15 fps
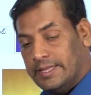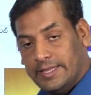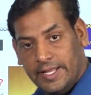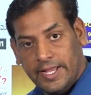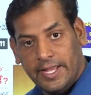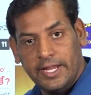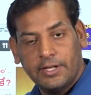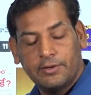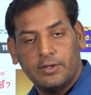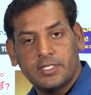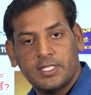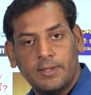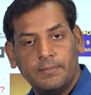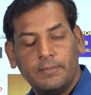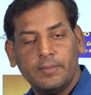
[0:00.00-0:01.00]

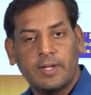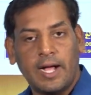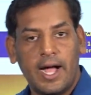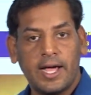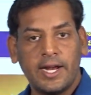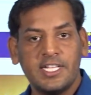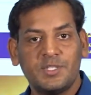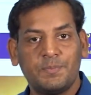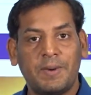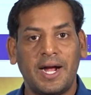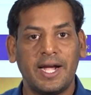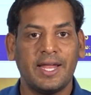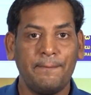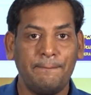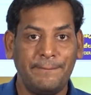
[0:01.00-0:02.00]
దీనికోసం కాంగ్రెస్
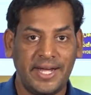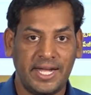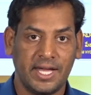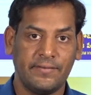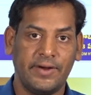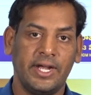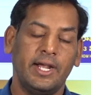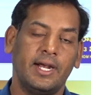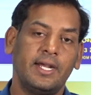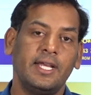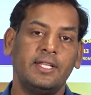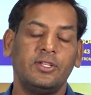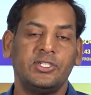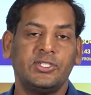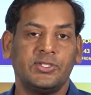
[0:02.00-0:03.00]
పార్టీ పిట్టకు పెట్టినట్టు
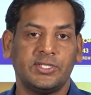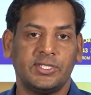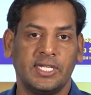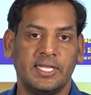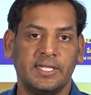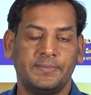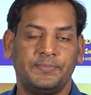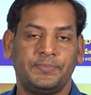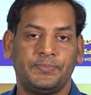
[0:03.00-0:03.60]
ఎదురు చూస్తుంది